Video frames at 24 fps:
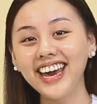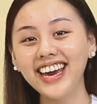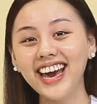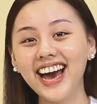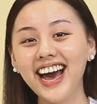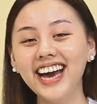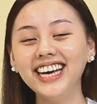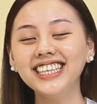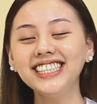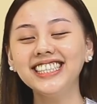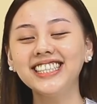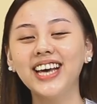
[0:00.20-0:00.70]

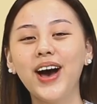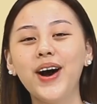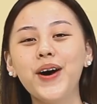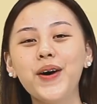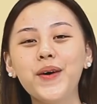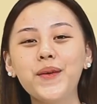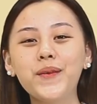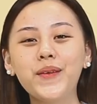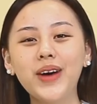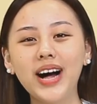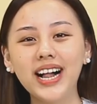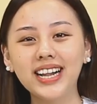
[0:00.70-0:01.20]
guys,
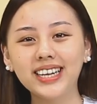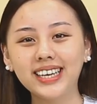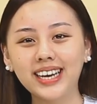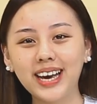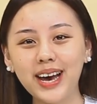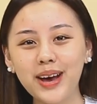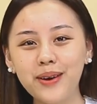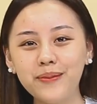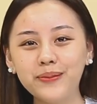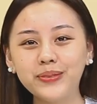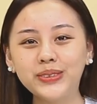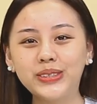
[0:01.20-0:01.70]

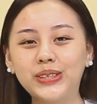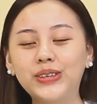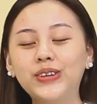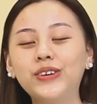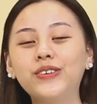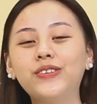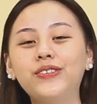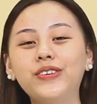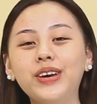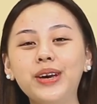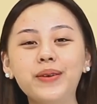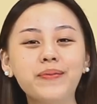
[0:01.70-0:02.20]
welcome
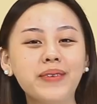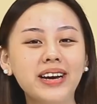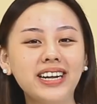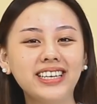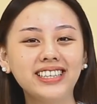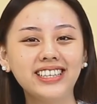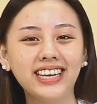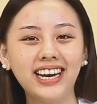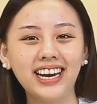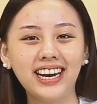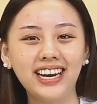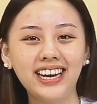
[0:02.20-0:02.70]
to Female
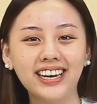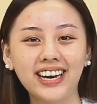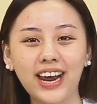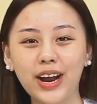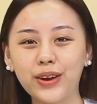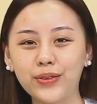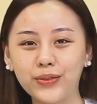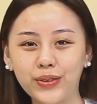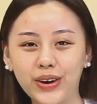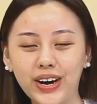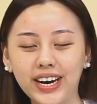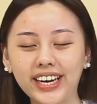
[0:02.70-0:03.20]
Daily
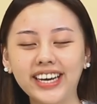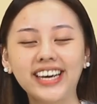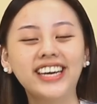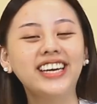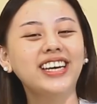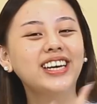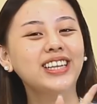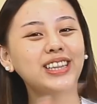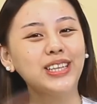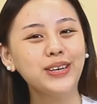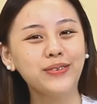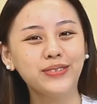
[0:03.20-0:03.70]
Network
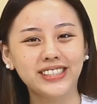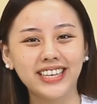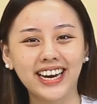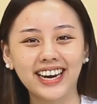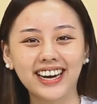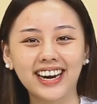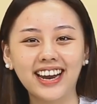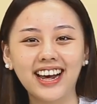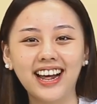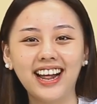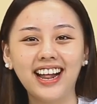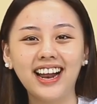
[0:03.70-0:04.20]
YouTube
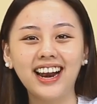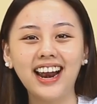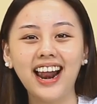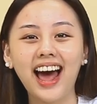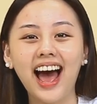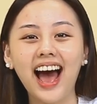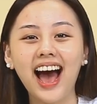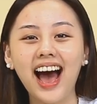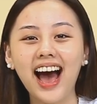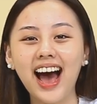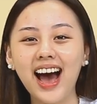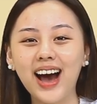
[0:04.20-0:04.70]
channel.
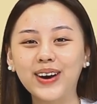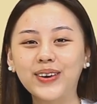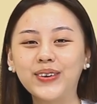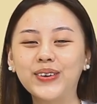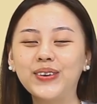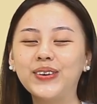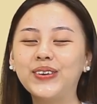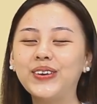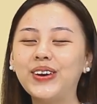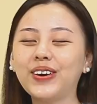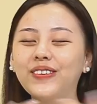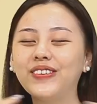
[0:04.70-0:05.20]
Aku
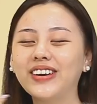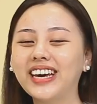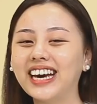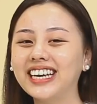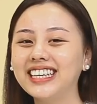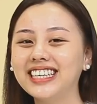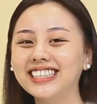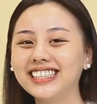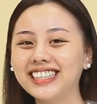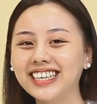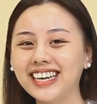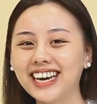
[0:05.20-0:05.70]
Ludovika
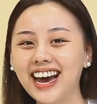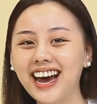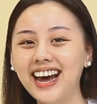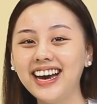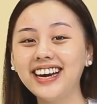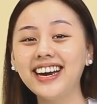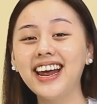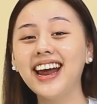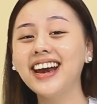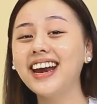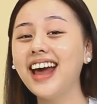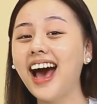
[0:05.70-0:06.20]
Jessica
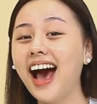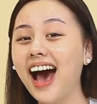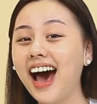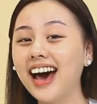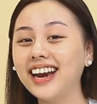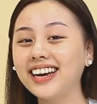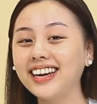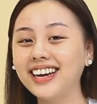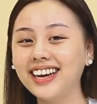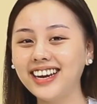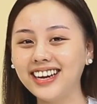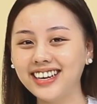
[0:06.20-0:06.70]
dan
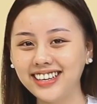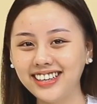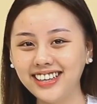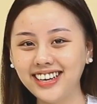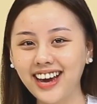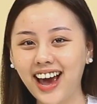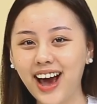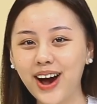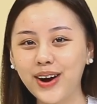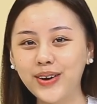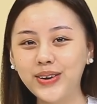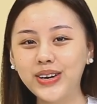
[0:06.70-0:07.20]
hari ini
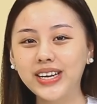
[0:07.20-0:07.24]
aku